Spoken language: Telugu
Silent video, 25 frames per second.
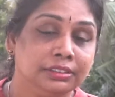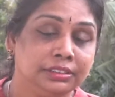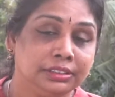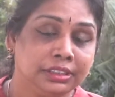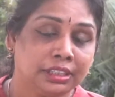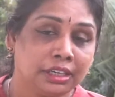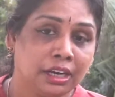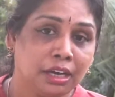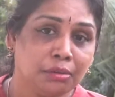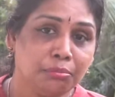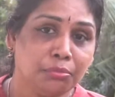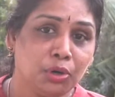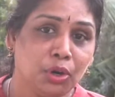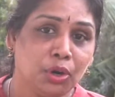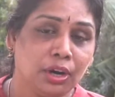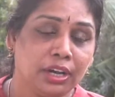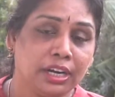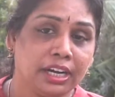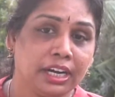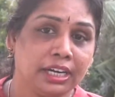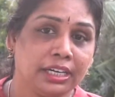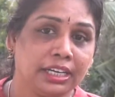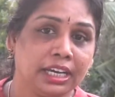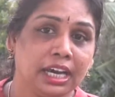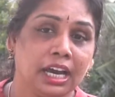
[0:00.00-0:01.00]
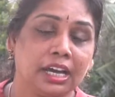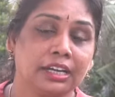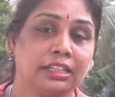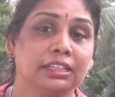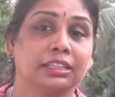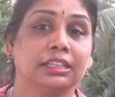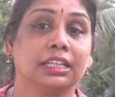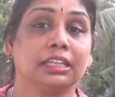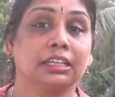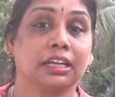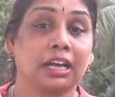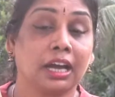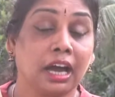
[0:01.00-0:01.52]
జగన్మోహన్ రెడ్డి గారు
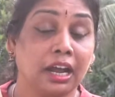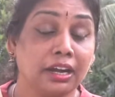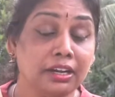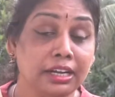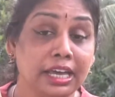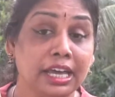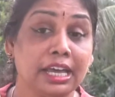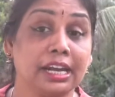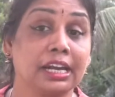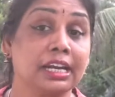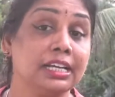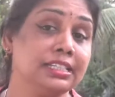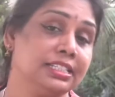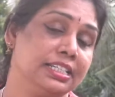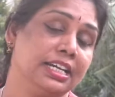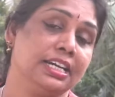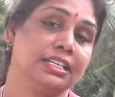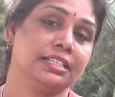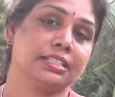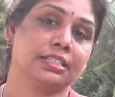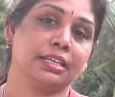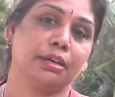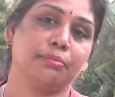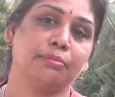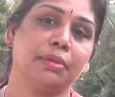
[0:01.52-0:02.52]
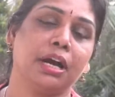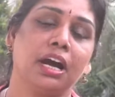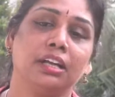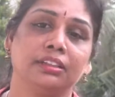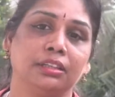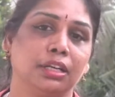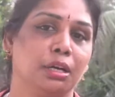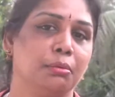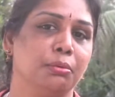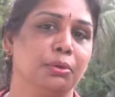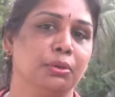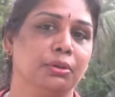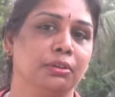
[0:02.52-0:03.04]
కన్ను ఎర్ర చేస్తే
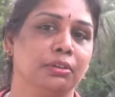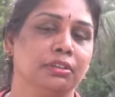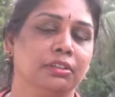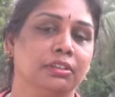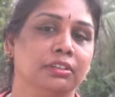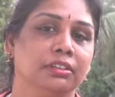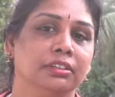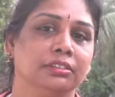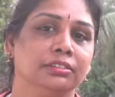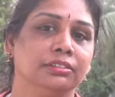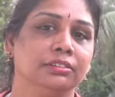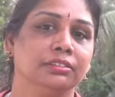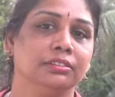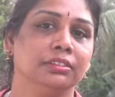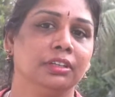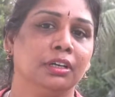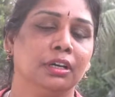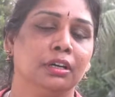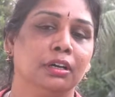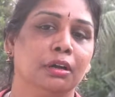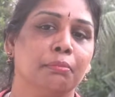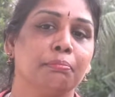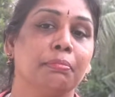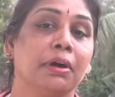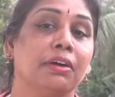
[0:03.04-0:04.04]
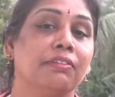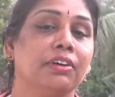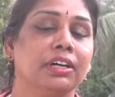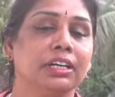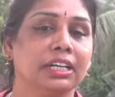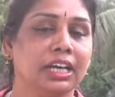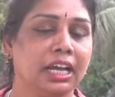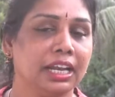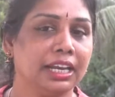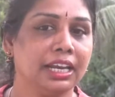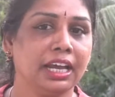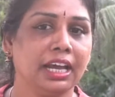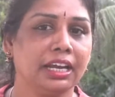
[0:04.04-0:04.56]
మాత్రము పవన్
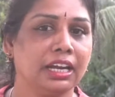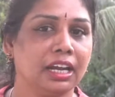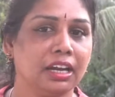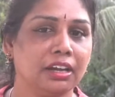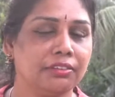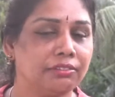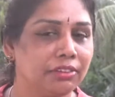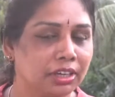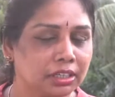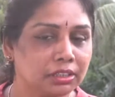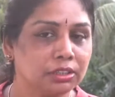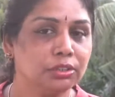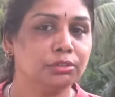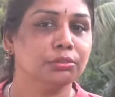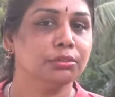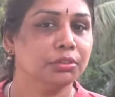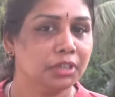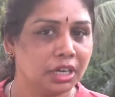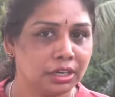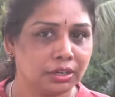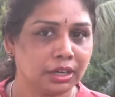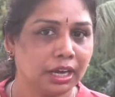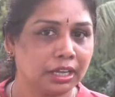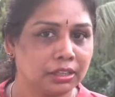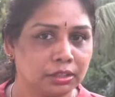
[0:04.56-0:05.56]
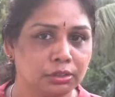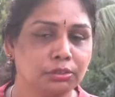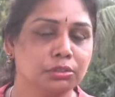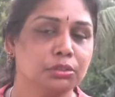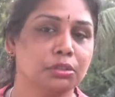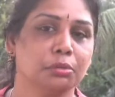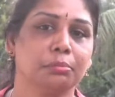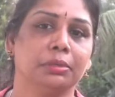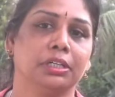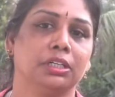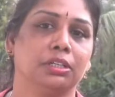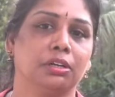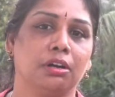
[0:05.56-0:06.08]
కళ్యాణ్ అనే వ్యక్తి ఉండడు అది
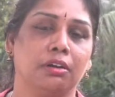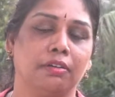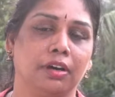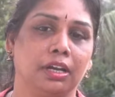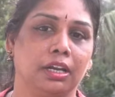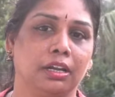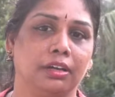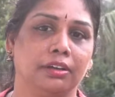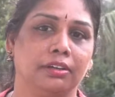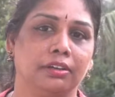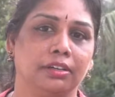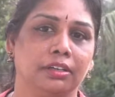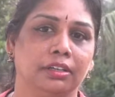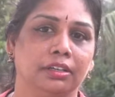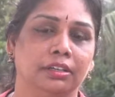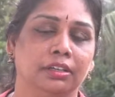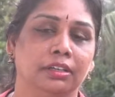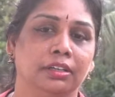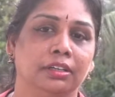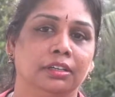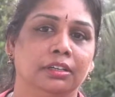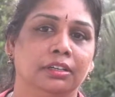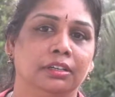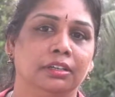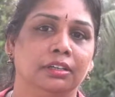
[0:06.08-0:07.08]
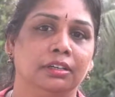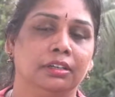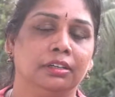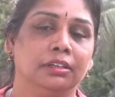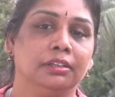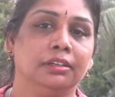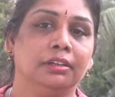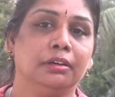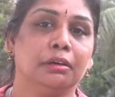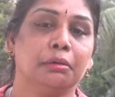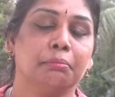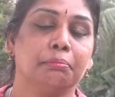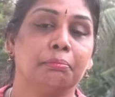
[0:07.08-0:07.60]
గుర్తుపెట్టుకోవాలి
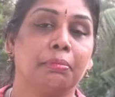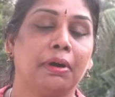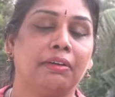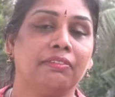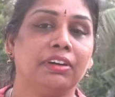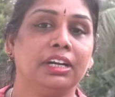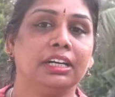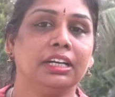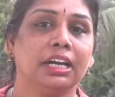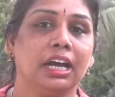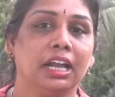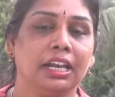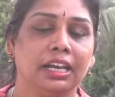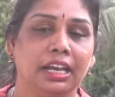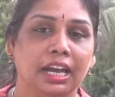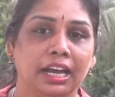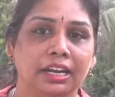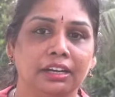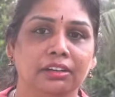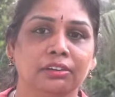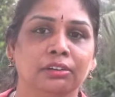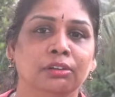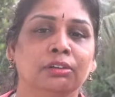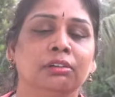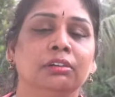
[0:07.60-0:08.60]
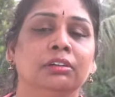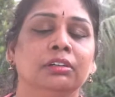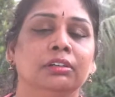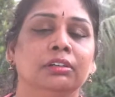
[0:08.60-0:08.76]
పవన్ కళ్యాణ్ను